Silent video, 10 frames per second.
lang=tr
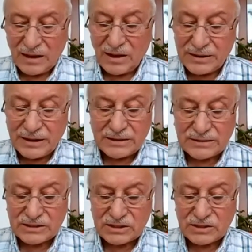
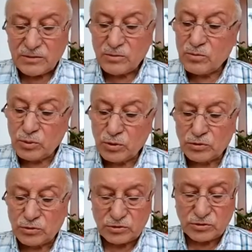arayınız,
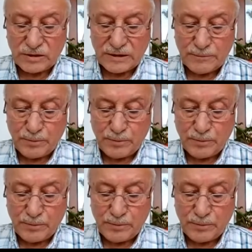bulunuz.